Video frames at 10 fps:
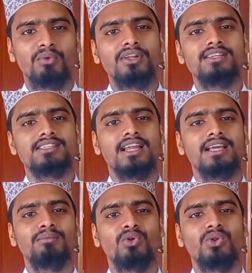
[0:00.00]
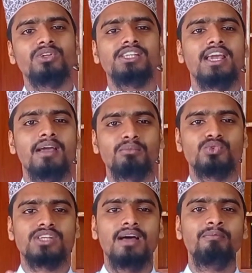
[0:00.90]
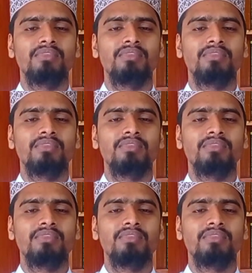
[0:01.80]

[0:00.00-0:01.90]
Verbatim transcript: বনি ইসরায়েল বলল যে হে মুসা